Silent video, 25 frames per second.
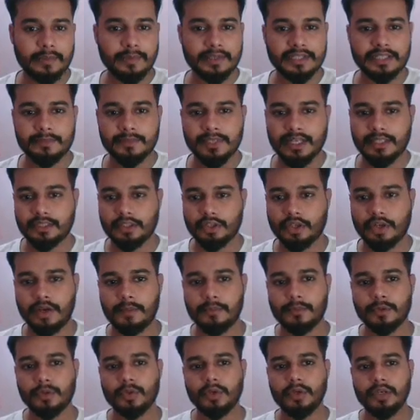बार समझा देता हूँ
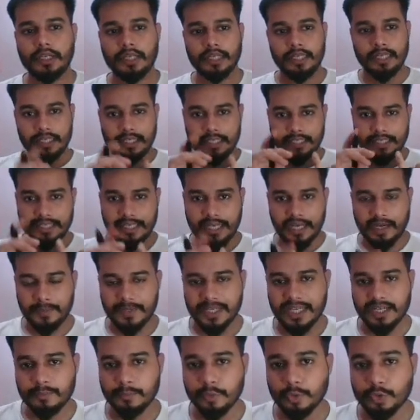आप लोग को कि
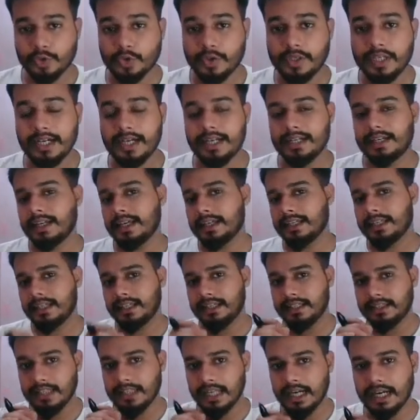अभी हम लोग जो निकाल रहे हैं कि
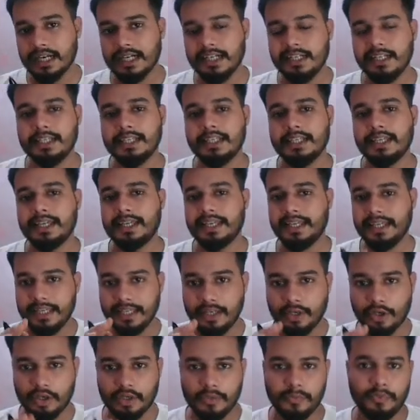कितना अर्निंग किया है
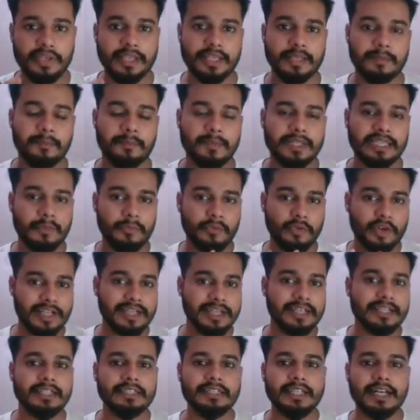ए और बी मतलब
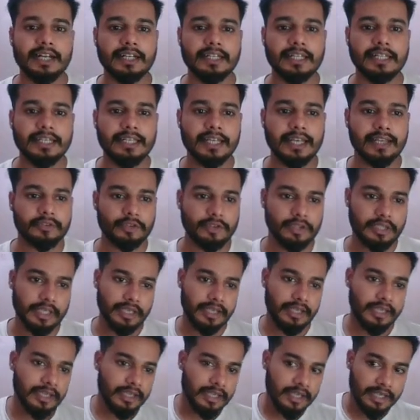वर्कर कितना अर्निंग किया है तो देखिए